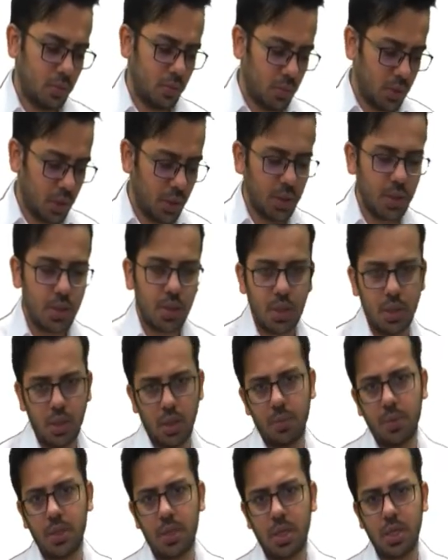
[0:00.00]
चलिए सर
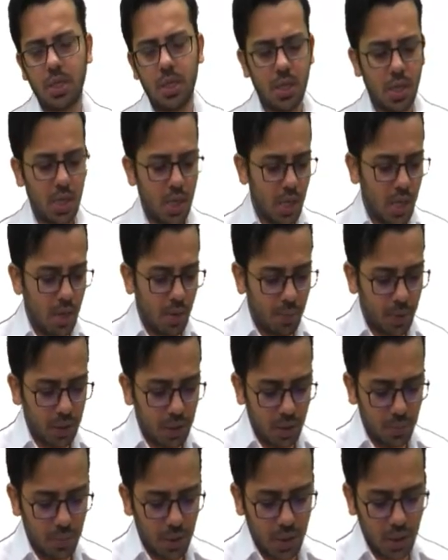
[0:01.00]
ये भी सही है
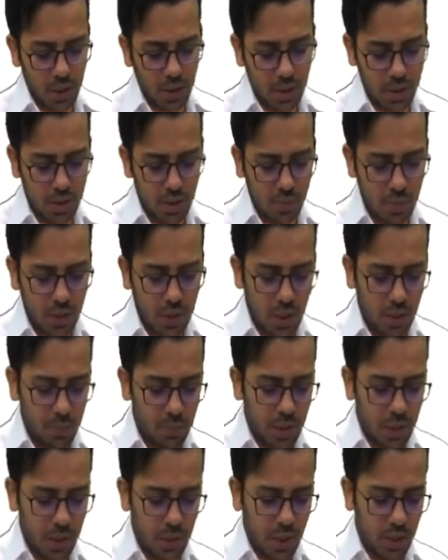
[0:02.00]
मतलब अगर कस्टमर नहीं
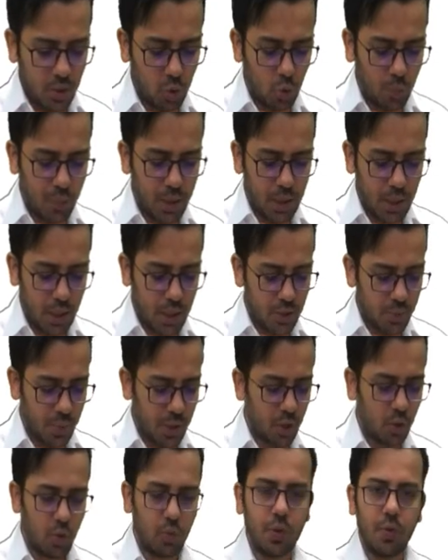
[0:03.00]
भी लेता है तो भी
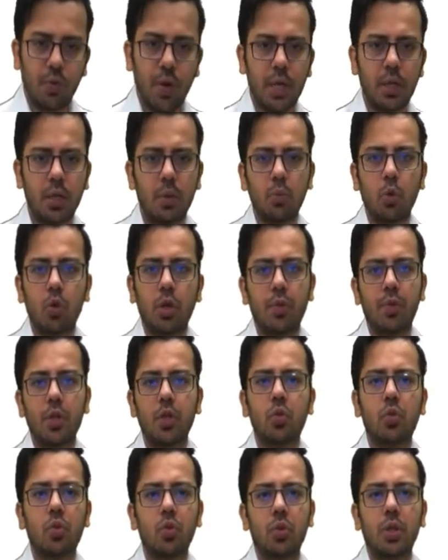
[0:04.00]
इरेस्पेक्टिव ऑफ द फैक्ट हमको
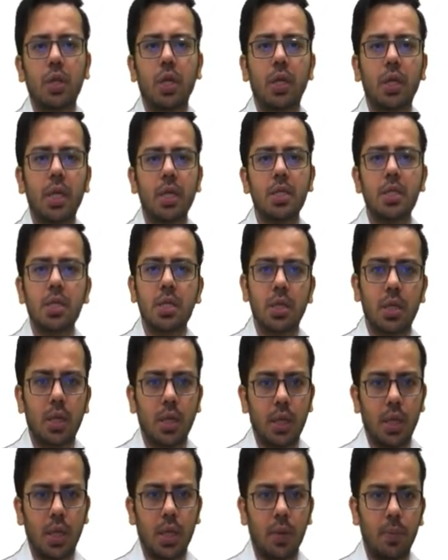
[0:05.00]
रेवेन्यू को तो रिकॉग्नाइज
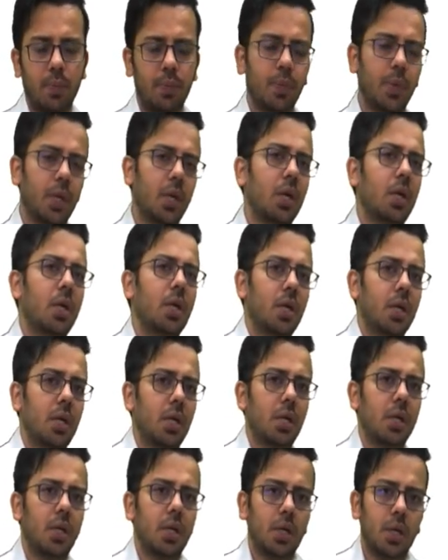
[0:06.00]
करना है
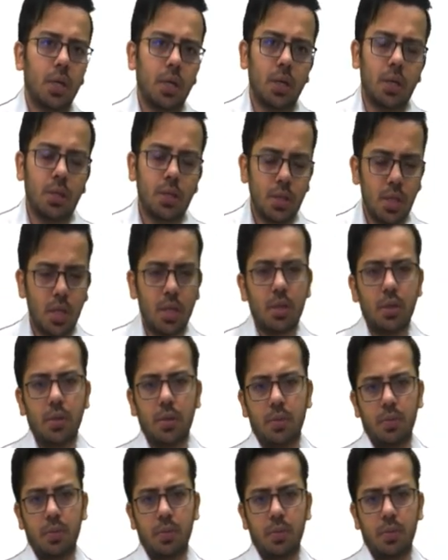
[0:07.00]
सर